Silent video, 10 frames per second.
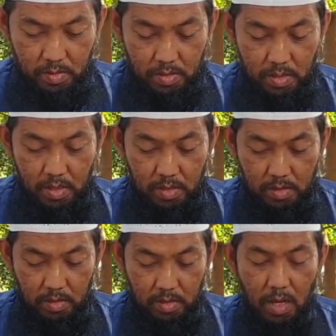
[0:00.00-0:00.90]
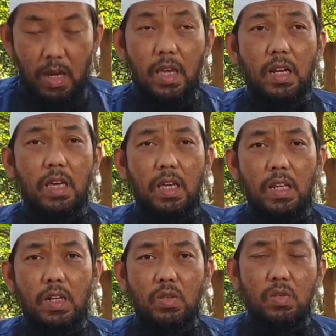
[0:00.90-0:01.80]
ini serangkaian ayat
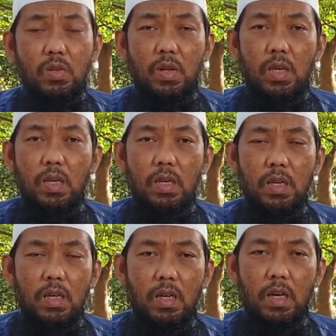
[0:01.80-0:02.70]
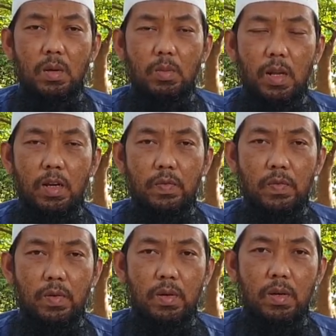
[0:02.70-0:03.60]
yang disusun oleh al-muallif
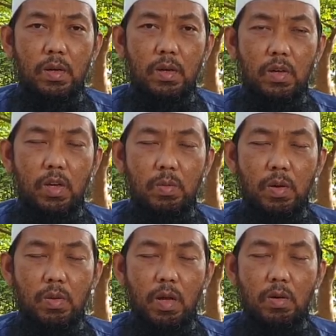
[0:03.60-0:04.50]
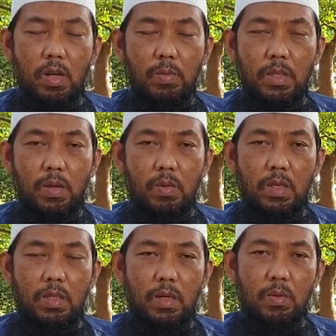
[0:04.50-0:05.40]
rahimahullahu rahmatan
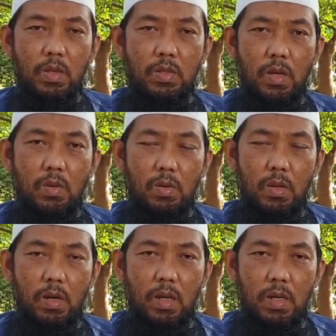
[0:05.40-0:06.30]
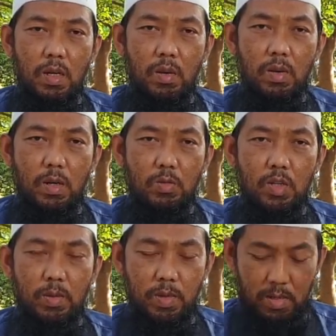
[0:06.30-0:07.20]
wasi'ah wa Allah, anna wa
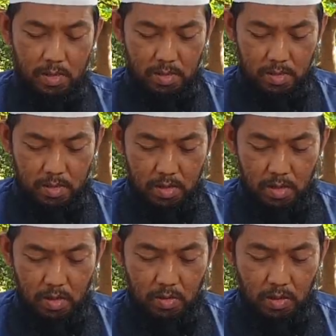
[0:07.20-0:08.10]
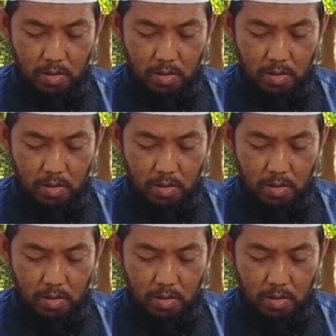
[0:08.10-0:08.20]
muslimin khairul